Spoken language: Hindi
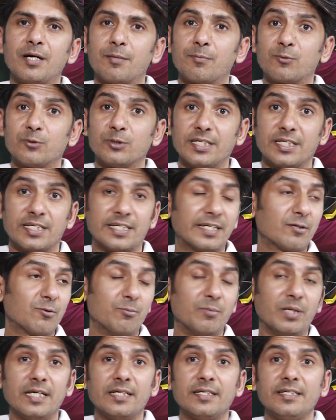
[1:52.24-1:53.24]
में आपको देखने
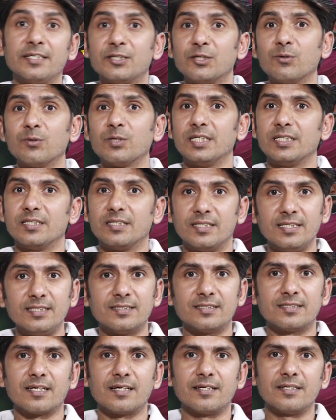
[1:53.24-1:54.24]
को मिलेगी क्योंकि
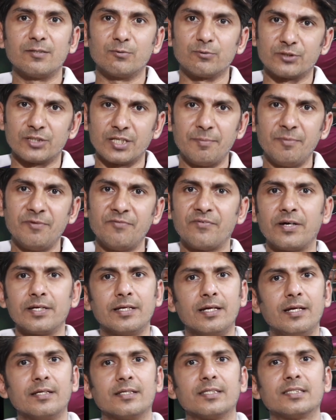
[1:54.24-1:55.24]
30 तारीख को
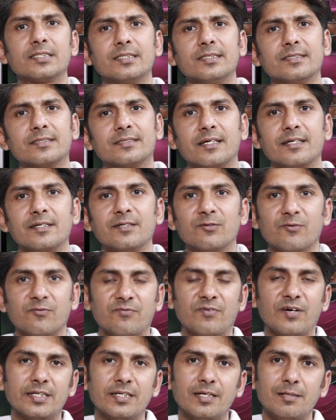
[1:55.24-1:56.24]
सेमीफाइनल 31 तारीख को
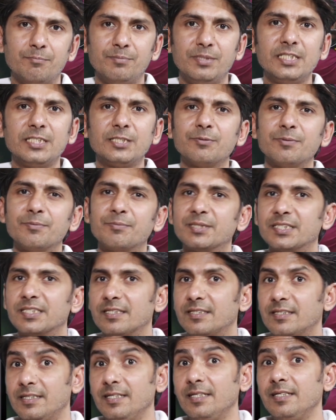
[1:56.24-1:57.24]
फाइनल बीच में
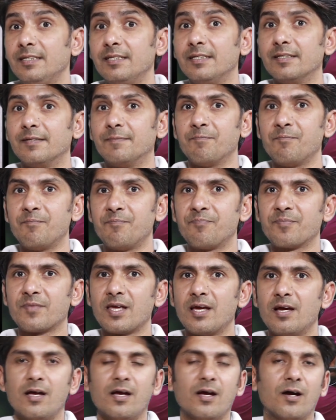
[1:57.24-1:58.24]
बचे तीन दिन
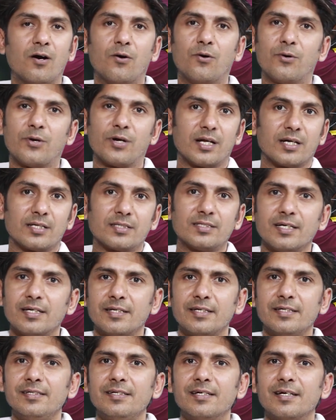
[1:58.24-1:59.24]
और लगता
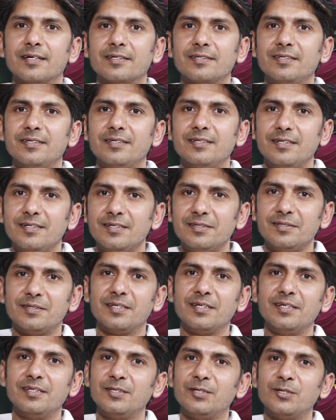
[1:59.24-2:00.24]
नहीं है कि इन
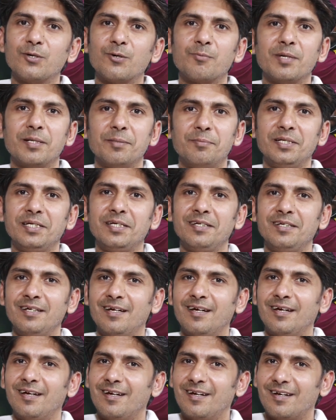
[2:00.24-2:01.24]
तीन दिनों में भी
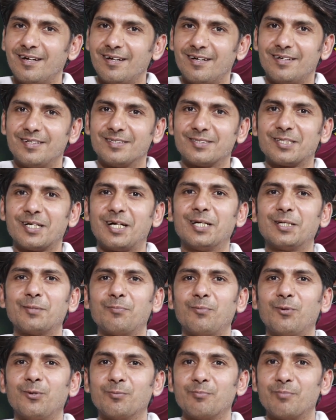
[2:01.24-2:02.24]
असाल्ट
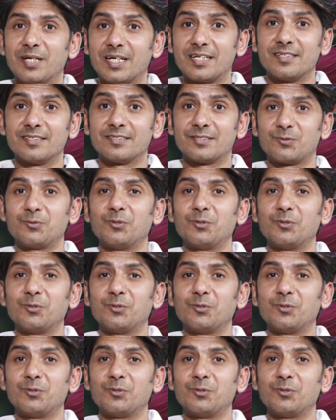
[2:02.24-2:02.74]
पॉइंट ब्रेकर्स